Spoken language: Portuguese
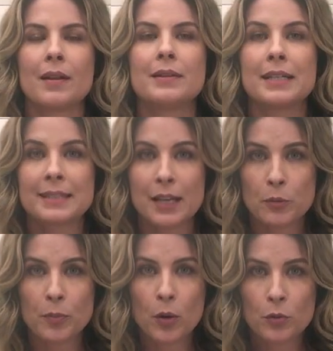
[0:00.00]
Terceiro
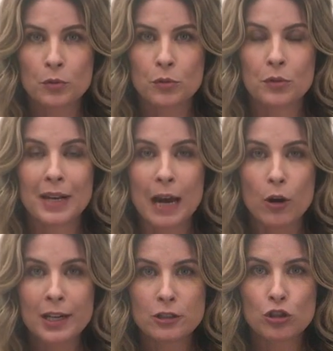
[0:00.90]
ponto, na
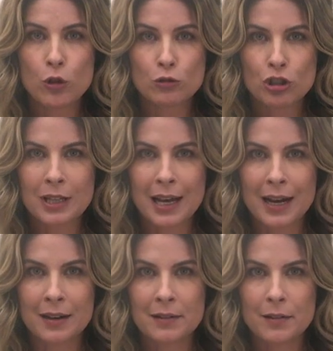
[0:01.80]
hora de
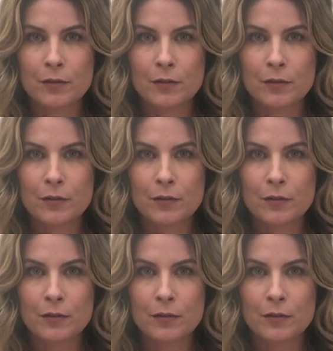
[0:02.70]
congelar,